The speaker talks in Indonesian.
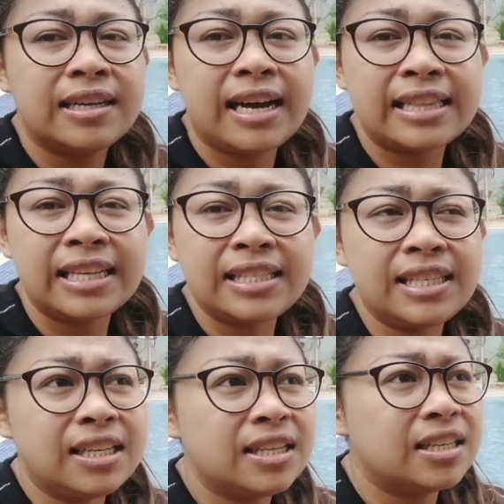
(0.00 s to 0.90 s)
Katanya
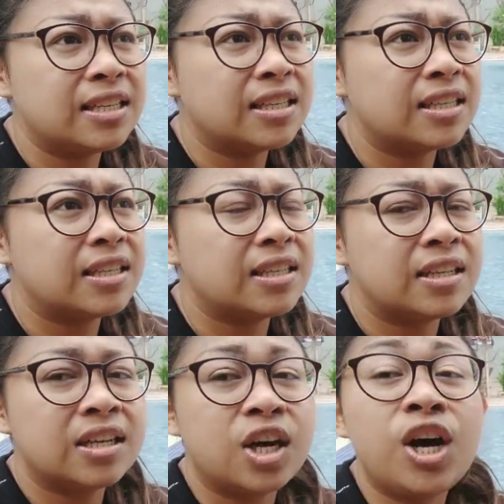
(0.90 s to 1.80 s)
sih
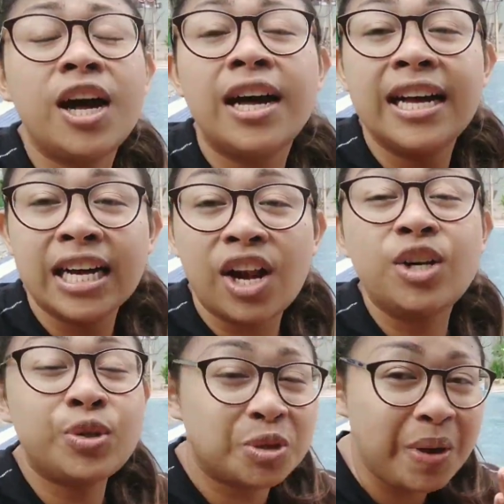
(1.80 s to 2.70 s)
oh kalau
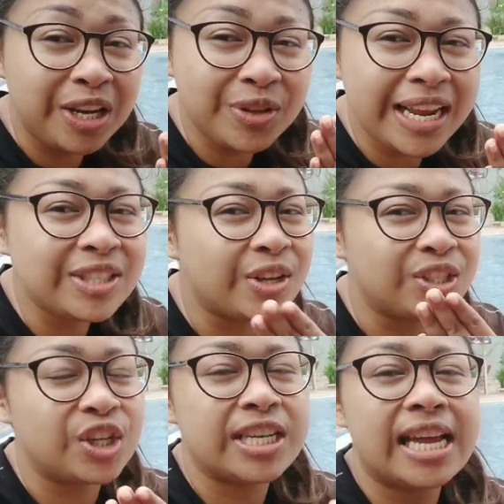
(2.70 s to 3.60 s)
di Swiss Bell itu deh sorry
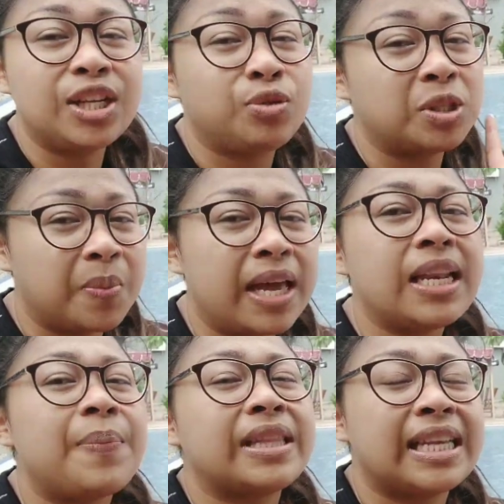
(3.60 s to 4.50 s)
sorry yang di Swiss Bell
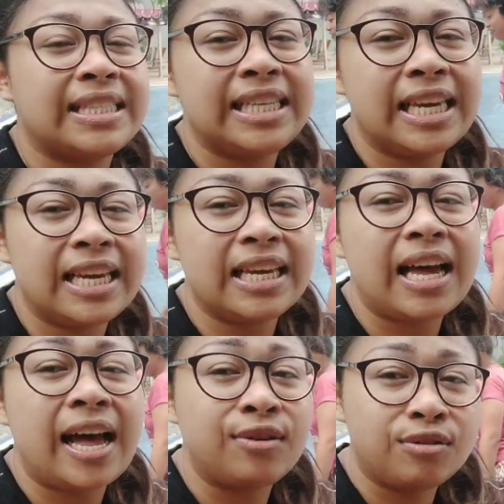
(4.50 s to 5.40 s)
dapat kasih
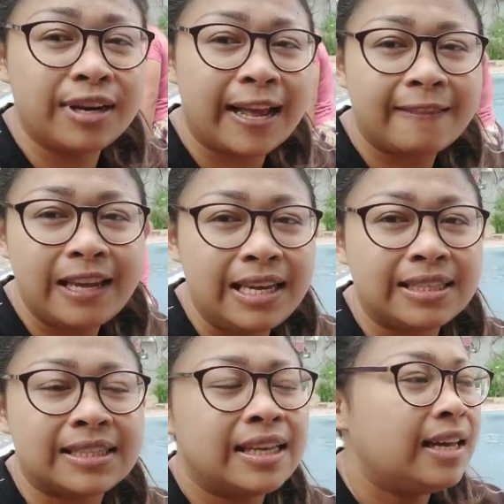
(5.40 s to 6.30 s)
handuk
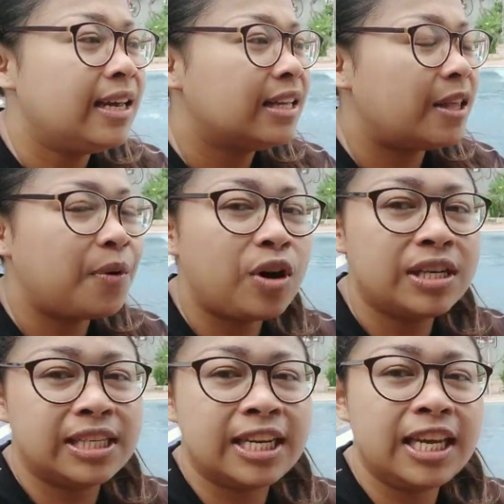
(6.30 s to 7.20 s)
gratis itu kalau
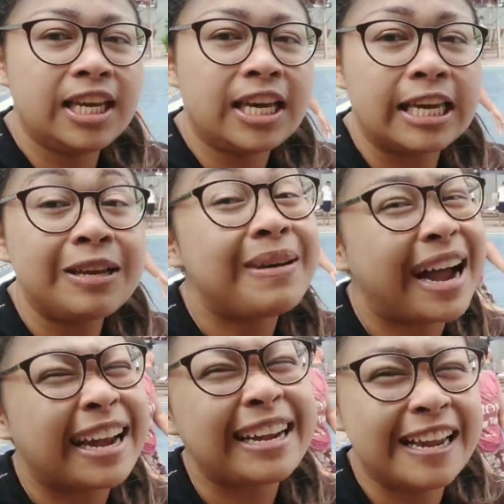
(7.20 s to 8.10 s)
di sini kayaknya
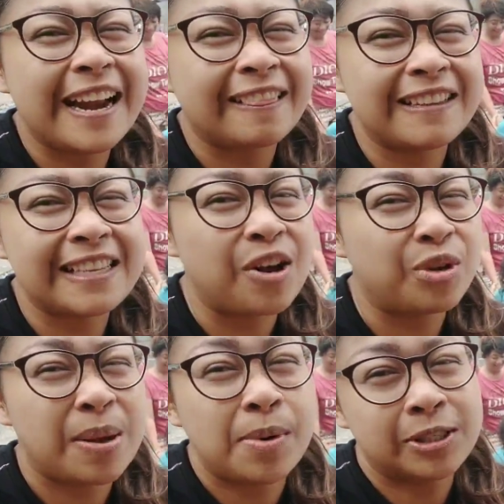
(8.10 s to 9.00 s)
makanan gratis
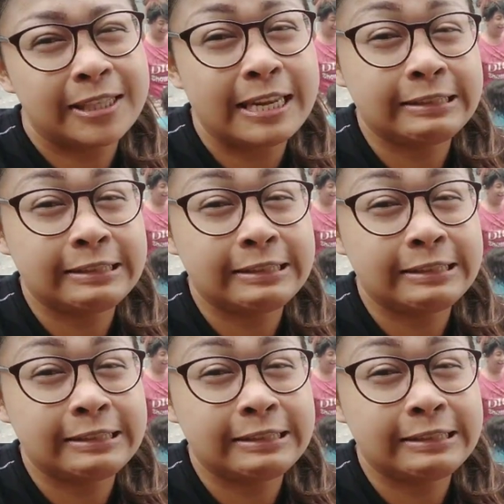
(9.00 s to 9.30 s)
handuknya bawa sendiri